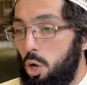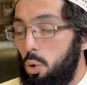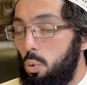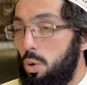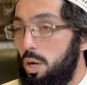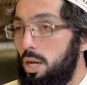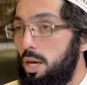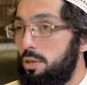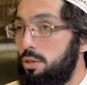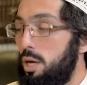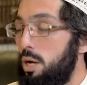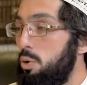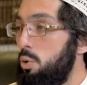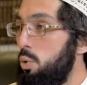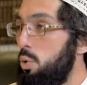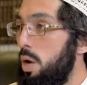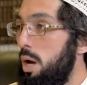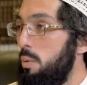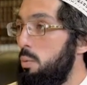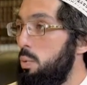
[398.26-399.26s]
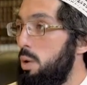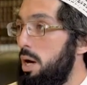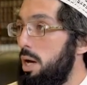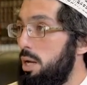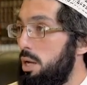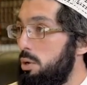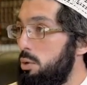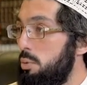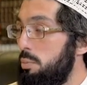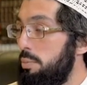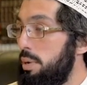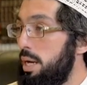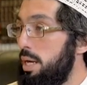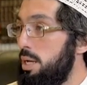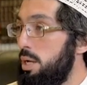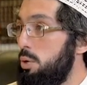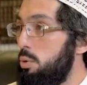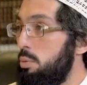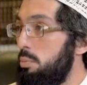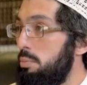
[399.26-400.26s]
«Валя та'кулю амвалякум
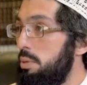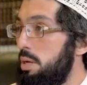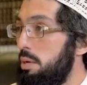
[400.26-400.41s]
бейнакум